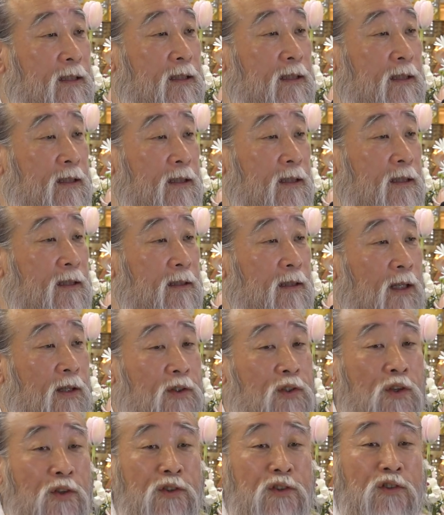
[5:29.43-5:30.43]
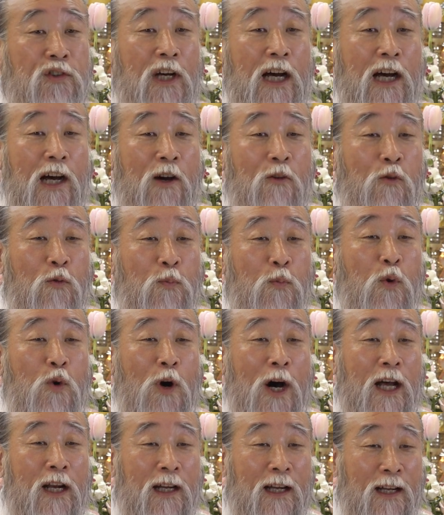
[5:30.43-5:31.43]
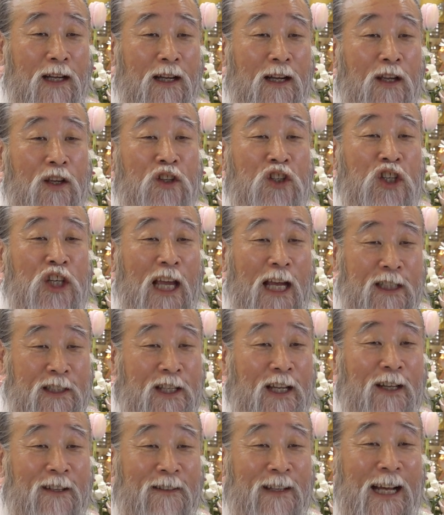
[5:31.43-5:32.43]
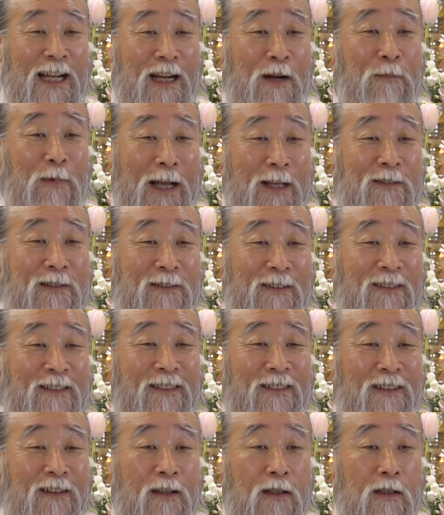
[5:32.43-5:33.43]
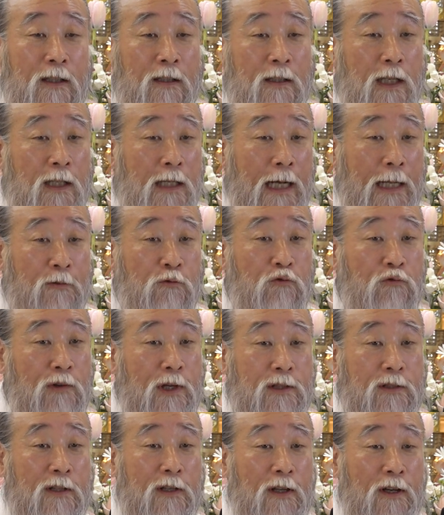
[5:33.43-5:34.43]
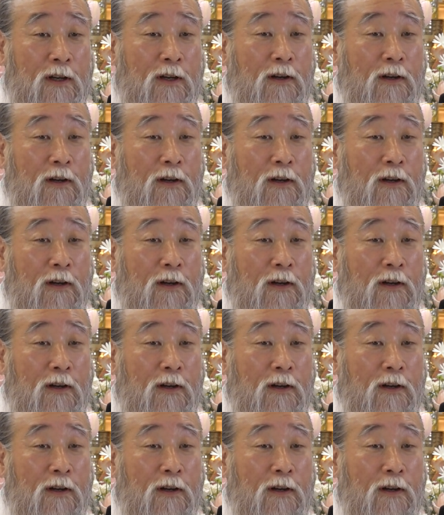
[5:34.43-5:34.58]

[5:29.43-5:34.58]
어, 스위스 가갖고 뭐 하나, 귀한 책을 하나 봤어. 이 나라 안 들어왔어요.